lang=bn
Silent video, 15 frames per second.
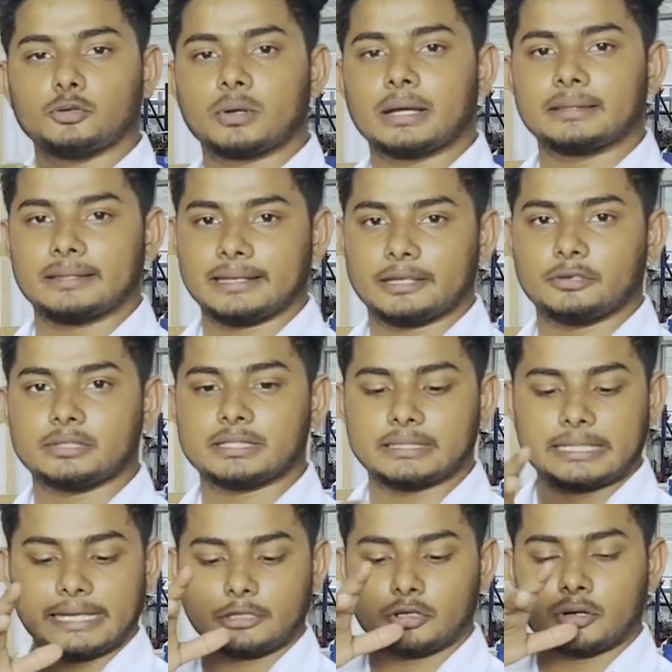দোকান থেকে হচ্ছে
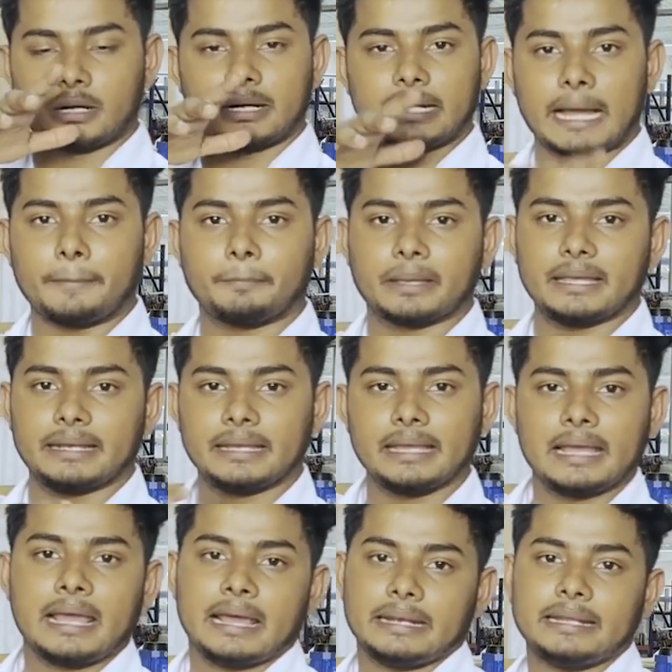যে এই ধরনের ডাব কিনে
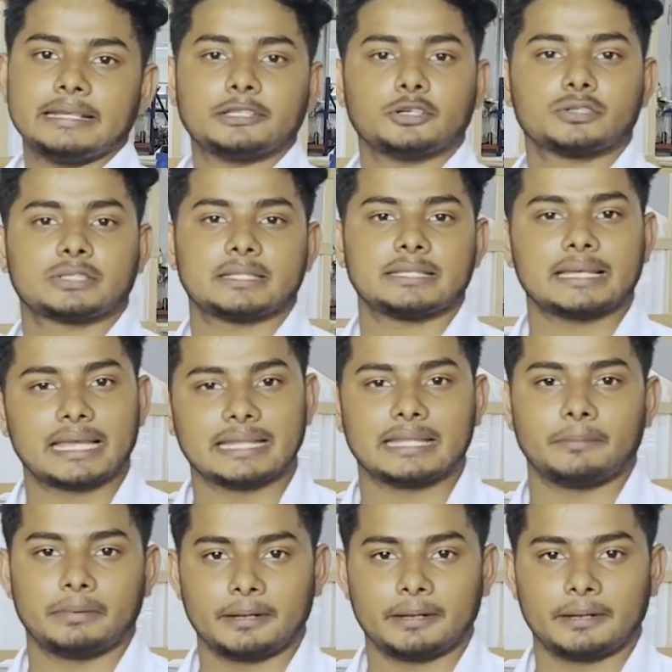নিজে হচ্ছে যে খেতে